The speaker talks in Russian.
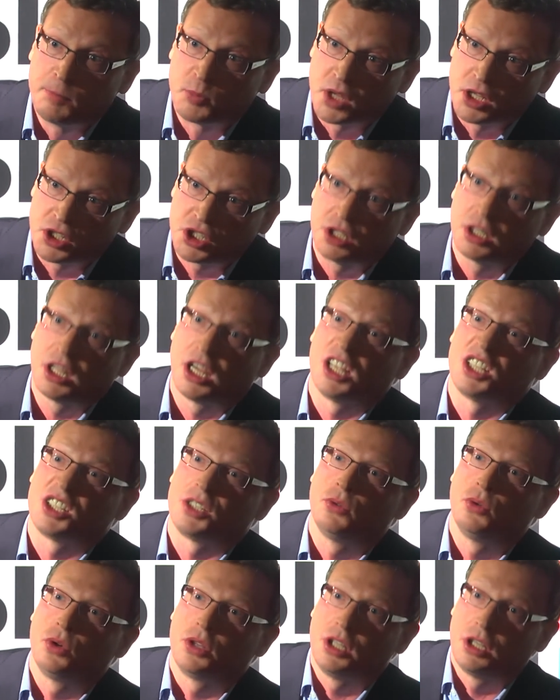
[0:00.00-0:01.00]
начиная
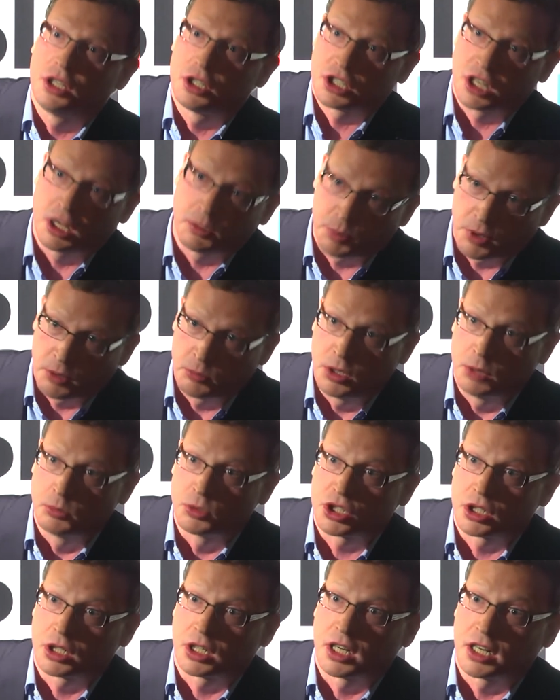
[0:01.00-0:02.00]
сегодня решать
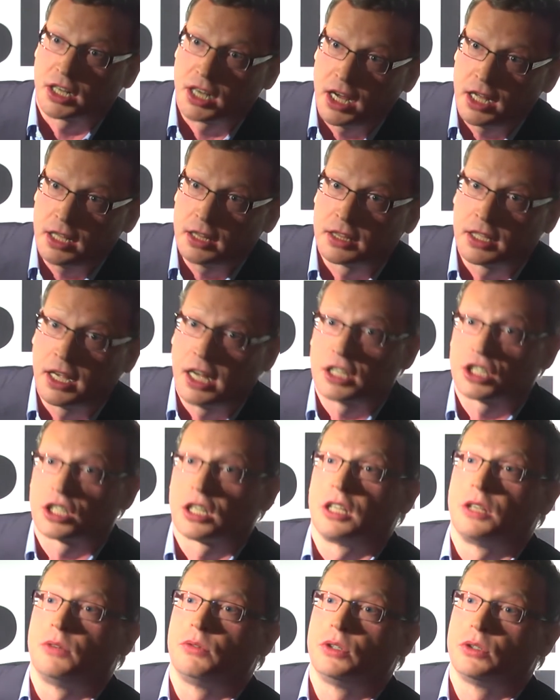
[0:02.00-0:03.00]
проблемы ЖКХ, дальше
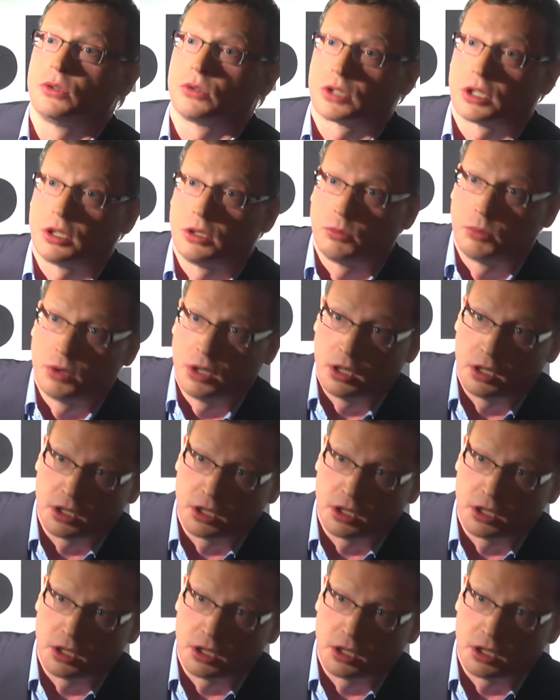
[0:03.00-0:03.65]
они вынуждены были